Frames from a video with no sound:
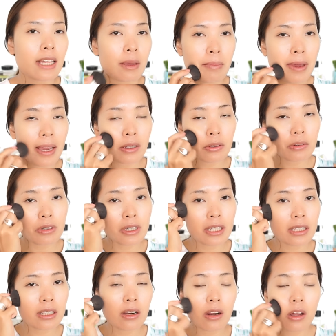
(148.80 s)
ใช้แป้งตัว
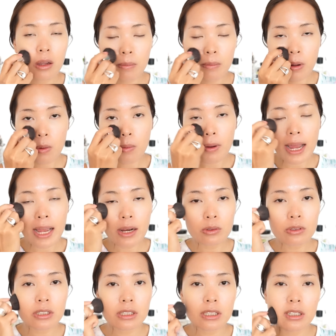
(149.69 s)
นี้ตลอดเพราะว่า
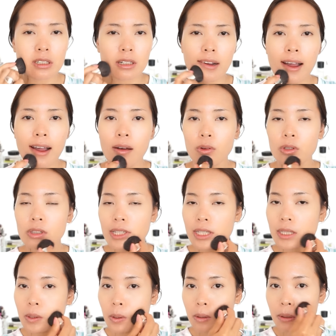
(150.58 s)
รู้สึกเขา
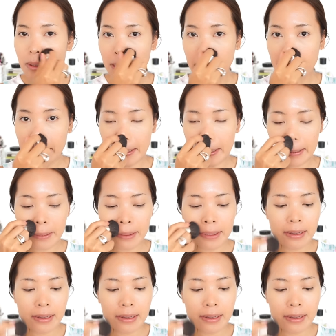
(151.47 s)
ติดทนนาน